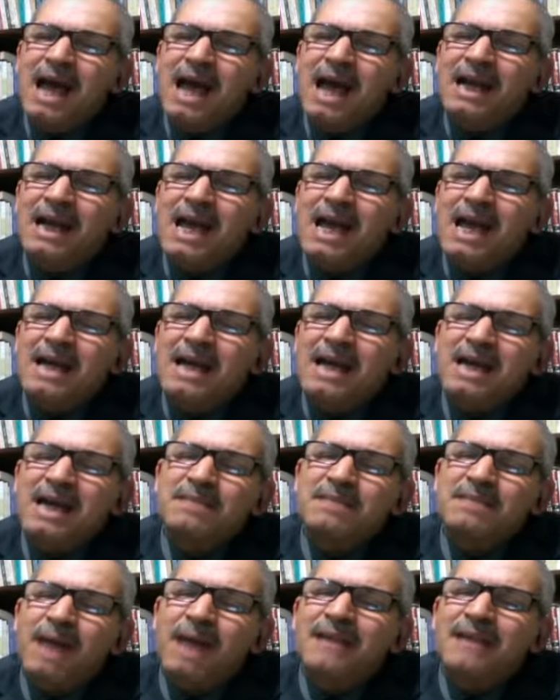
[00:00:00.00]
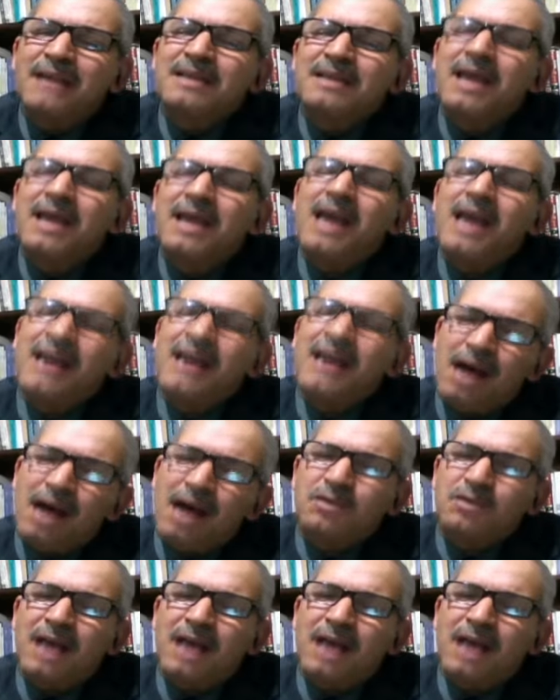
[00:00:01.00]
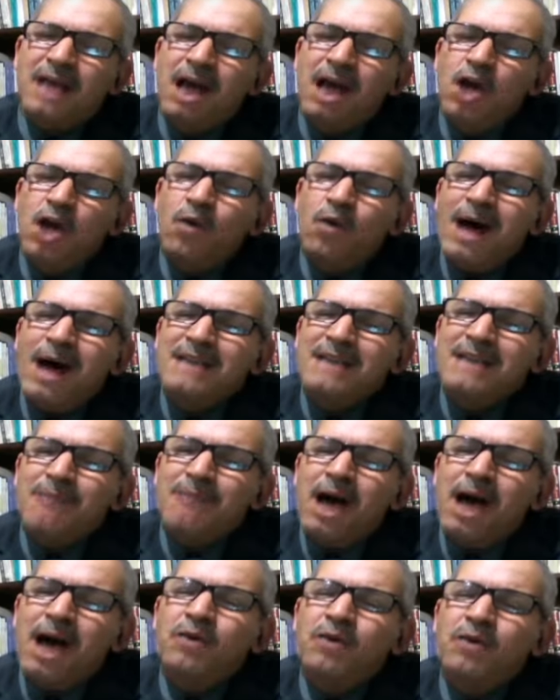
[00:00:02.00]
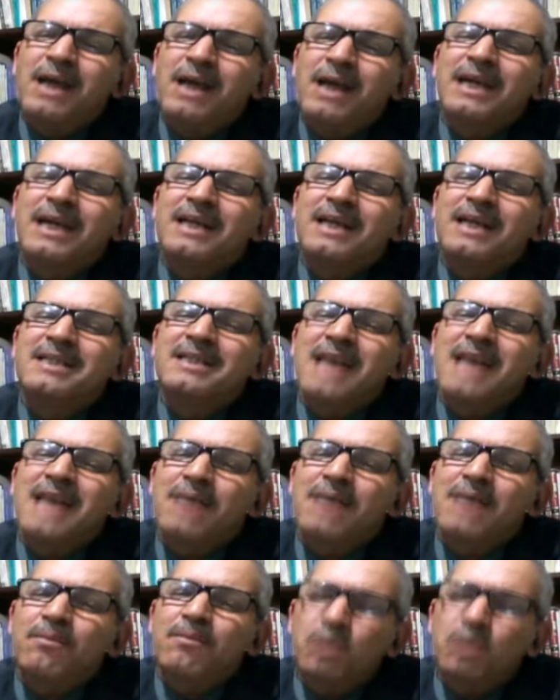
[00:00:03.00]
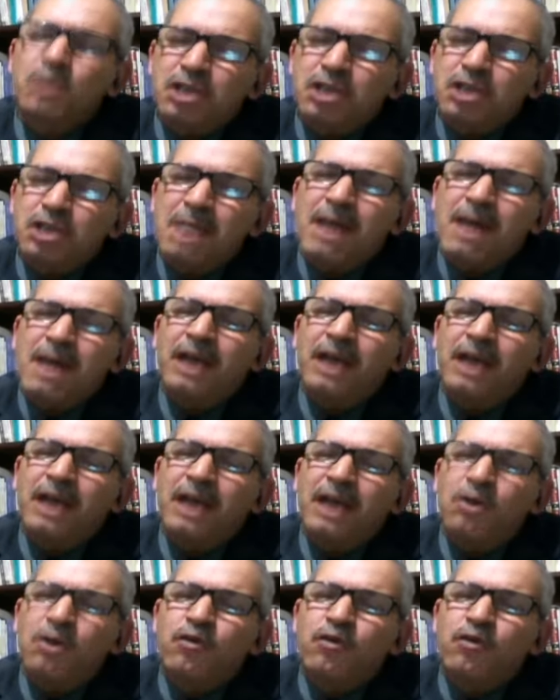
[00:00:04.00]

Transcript: الآن أصبحت الدائرة أوسع وأصبح هناك انقسام مجتمعي